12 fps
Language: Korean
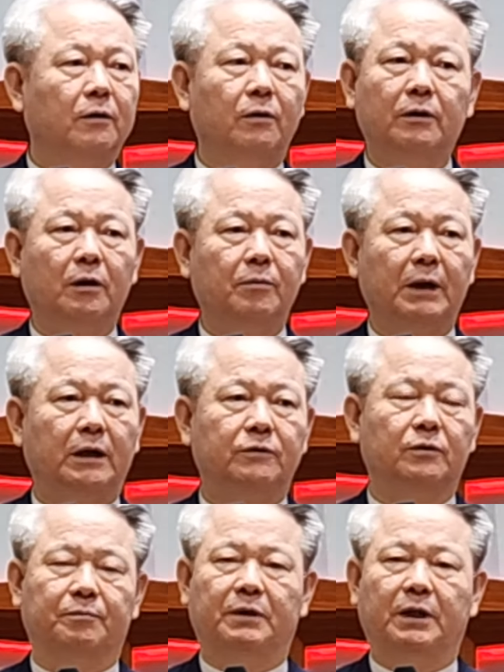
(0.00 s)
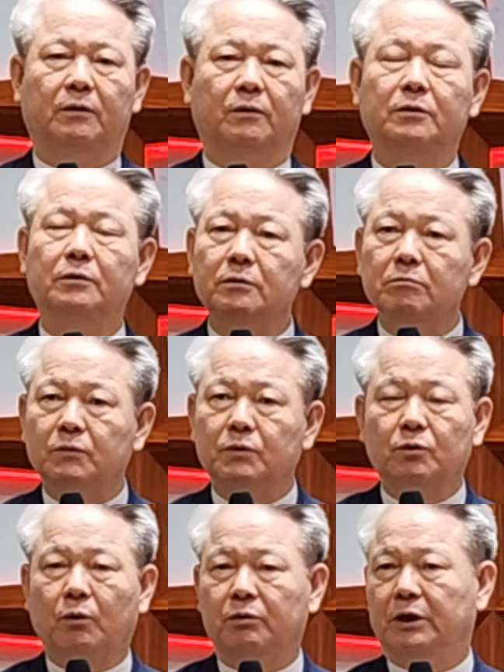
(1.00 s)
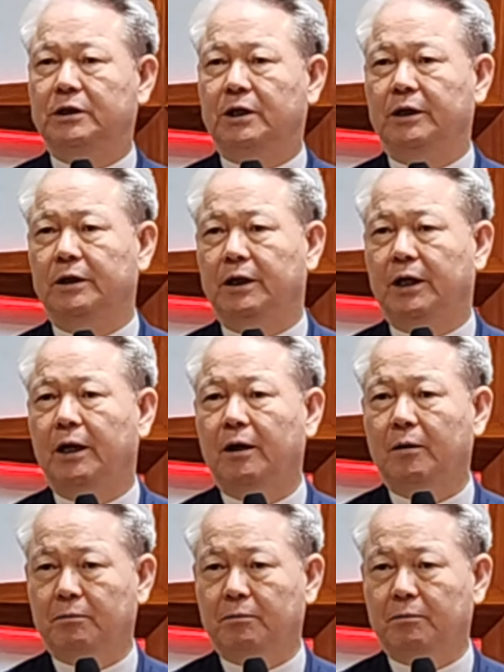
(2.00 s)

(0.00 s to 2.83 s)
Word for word: 그렇게 말할 수 없다는 그건 뭐 토기장의